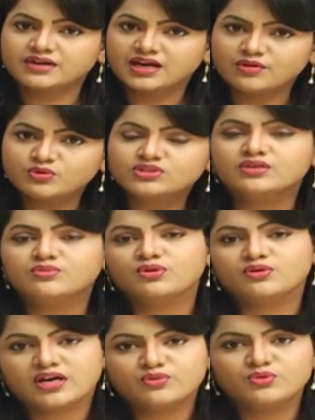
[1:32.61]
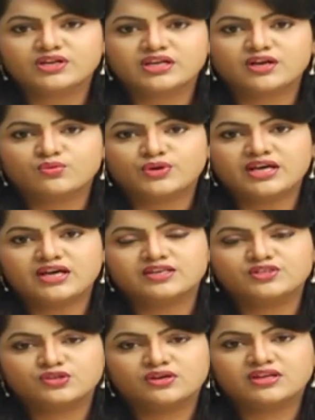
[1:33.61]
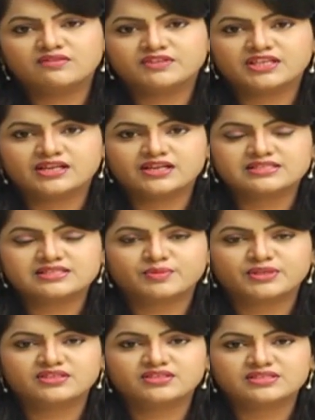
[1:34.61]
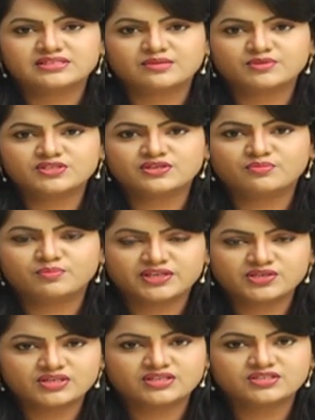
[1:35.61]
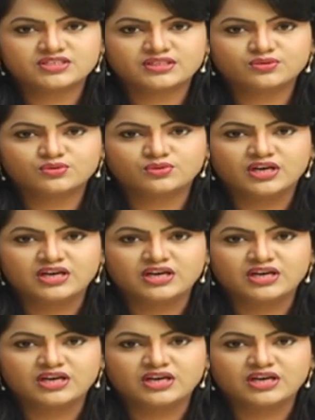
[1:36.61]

ఆ ఉత్తర్వులకు అనుగుణంగా కూడా ఈ జోనల్ విధానానికి సంబంధించి సమస్యలను పరిష్కరించేందుకు